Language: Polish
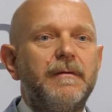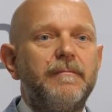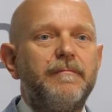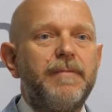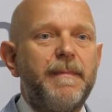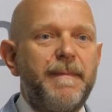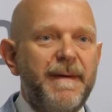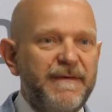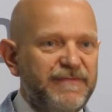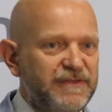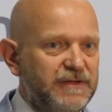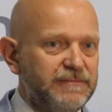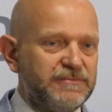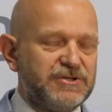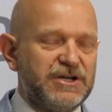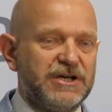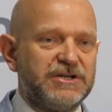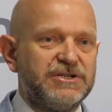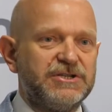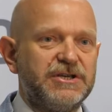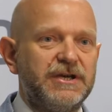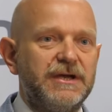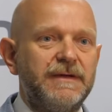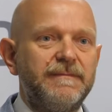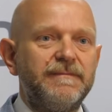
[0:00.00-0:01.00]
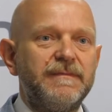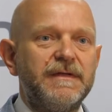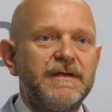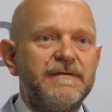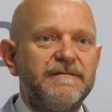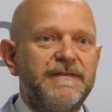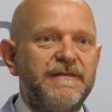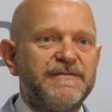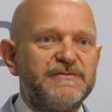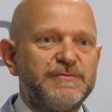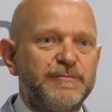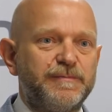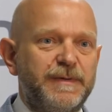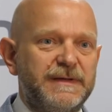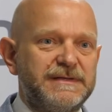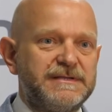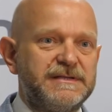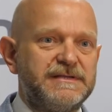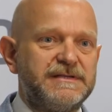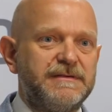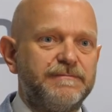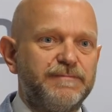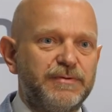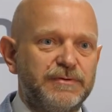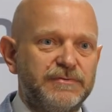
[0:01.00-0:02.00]
Po pewnym czasie, we współpracy
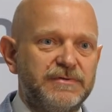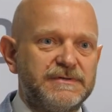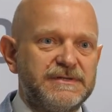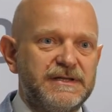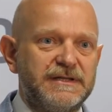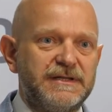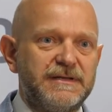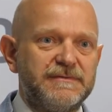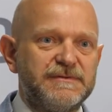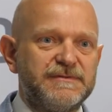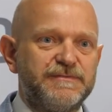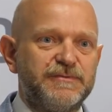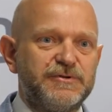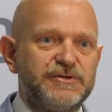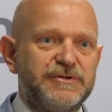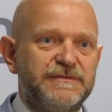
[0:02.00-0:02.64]
z tym producentem